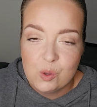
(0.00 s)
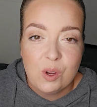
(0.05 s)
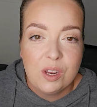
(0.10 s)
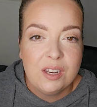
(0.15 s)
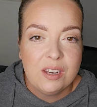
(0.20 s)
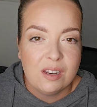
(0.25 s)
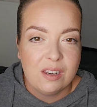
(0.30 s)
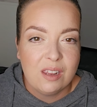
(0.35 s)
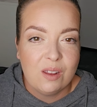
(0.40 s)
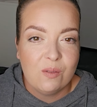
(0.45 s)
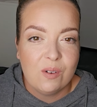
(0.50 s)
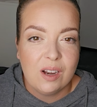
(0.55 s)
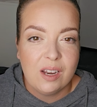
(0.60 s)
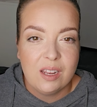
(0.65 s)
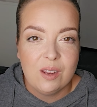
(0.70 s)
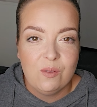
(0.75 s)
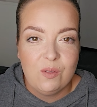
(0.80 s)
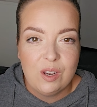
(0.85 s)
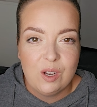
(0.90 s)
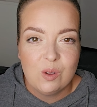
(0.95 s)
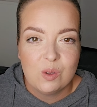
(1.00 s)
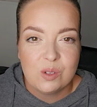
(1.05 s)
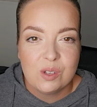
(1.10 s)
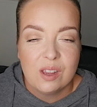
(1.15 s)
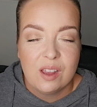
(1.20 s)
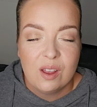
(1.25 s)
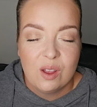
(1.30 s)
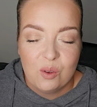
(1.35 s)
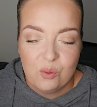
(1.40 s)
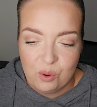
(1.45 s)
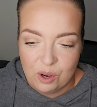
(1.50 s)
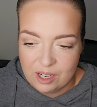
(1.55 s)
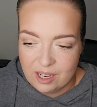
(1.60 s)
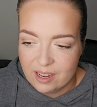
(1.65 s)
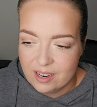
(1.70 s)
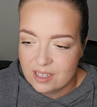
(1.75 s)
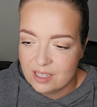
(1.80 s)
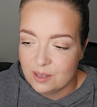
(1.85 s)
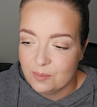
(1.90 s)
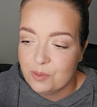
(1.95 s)
in den jeweiligen Videos
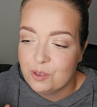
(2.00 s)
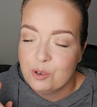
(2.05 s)
vergleichen.